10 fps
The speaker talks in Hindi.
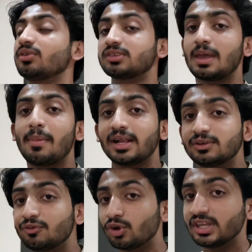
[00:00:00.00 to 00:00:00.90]
और उसके बाद
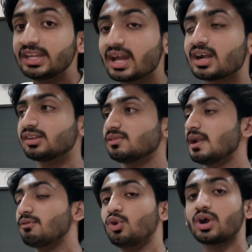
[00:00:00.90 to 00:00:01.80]
जो 14 अगस्त
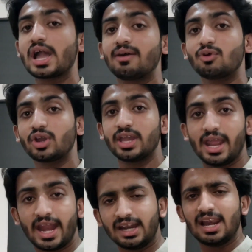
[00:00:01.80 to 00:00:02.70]
वाला ब्लॉग आएगा वो भी
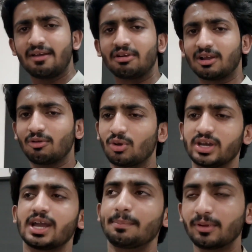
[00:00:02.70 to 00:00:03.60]
एंड लेवल का
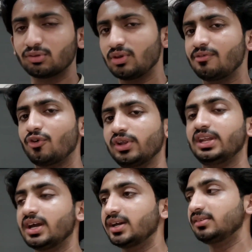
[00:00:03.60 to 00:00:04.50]
ब्लॉग आएगा परसों है
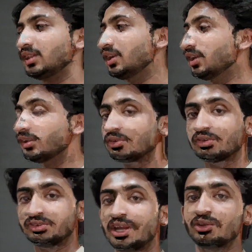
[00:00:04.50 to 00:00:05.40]
14 अगस्त
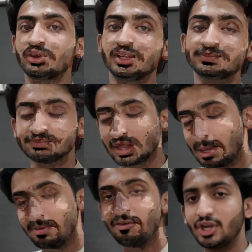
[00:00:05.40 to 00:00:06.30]
सो स्टेट यूनिट
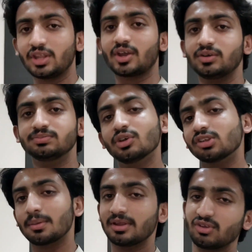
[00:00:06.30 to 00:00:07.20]
अभी वीडियो देखो
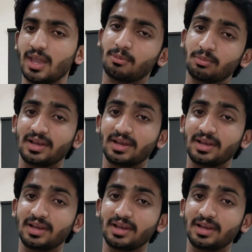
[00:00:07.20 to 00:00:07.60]
उसके बाद जहेब को